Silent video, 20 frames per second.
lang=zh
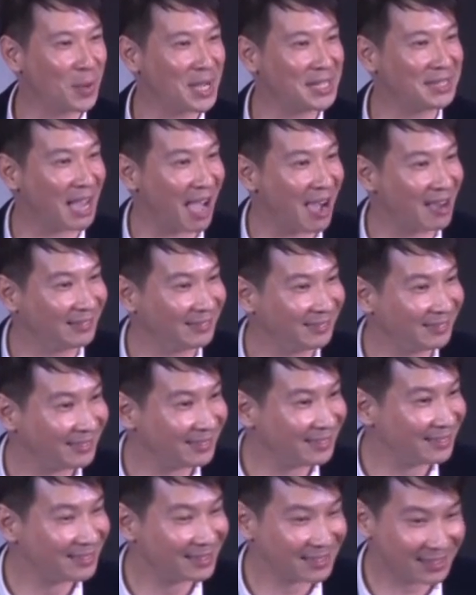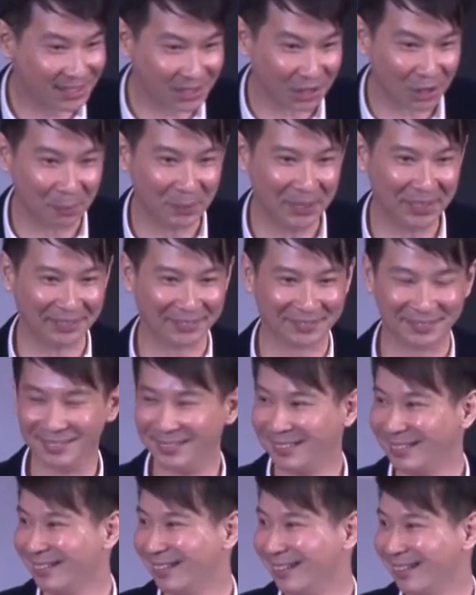是为羊舍命，
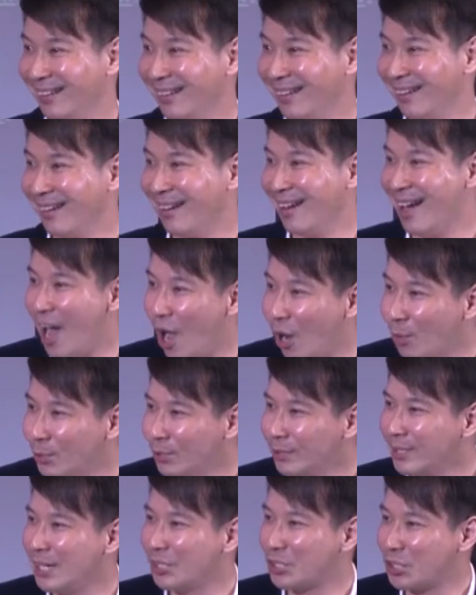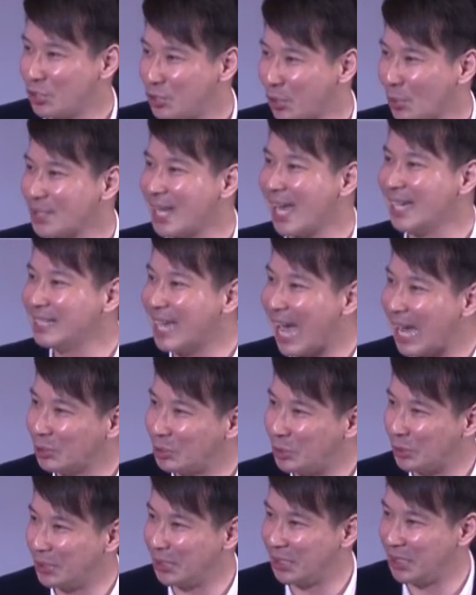好牧人是走在
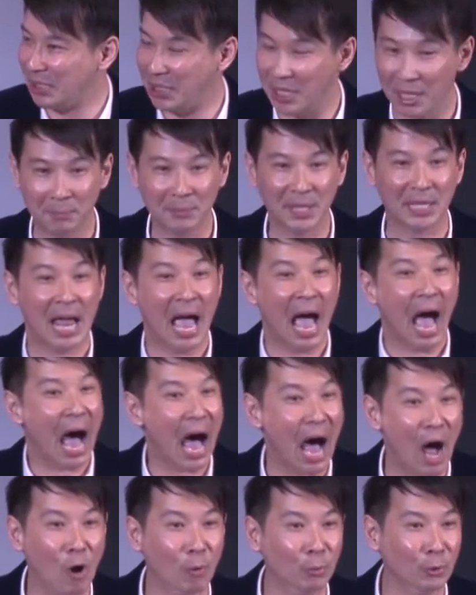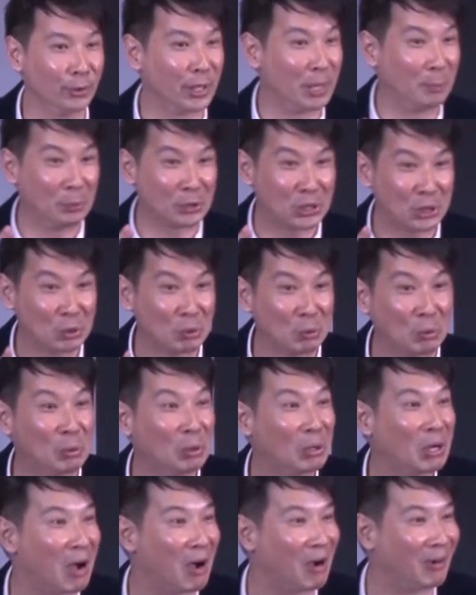羊群的前面，好牧人不是
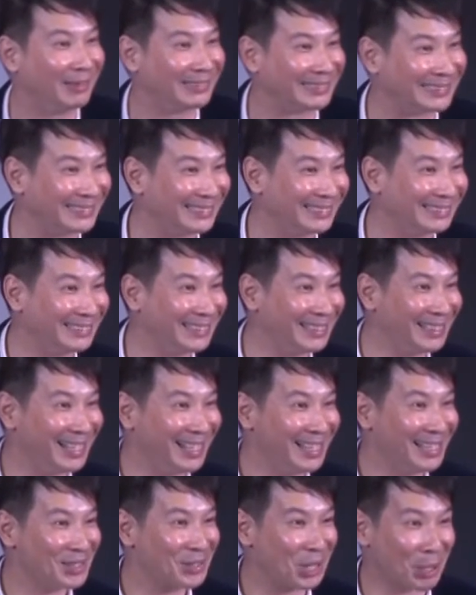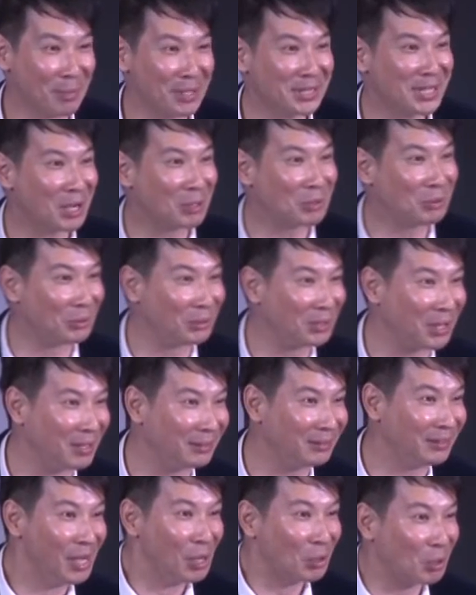孤工。” 什么叫孤
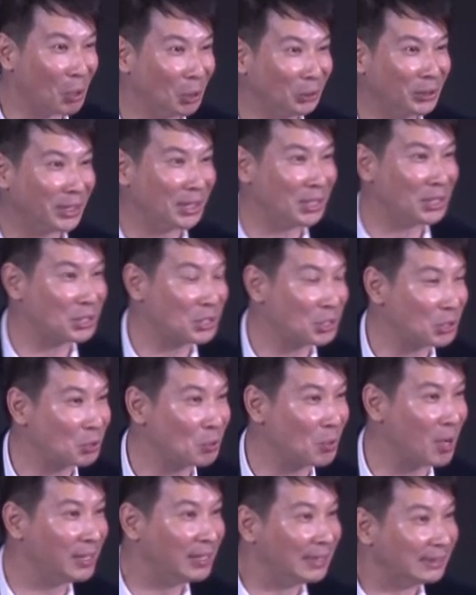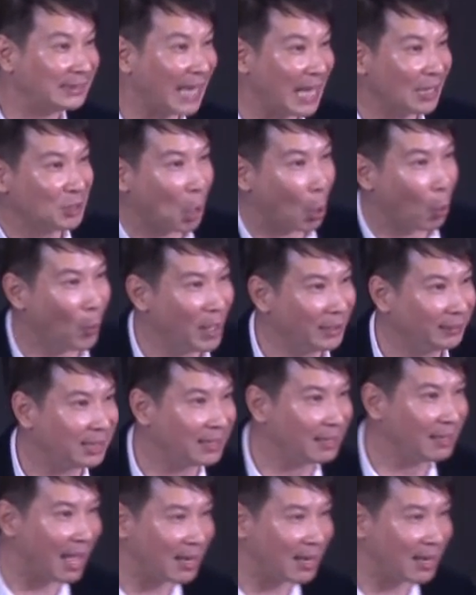工？孤的意思是说，当有问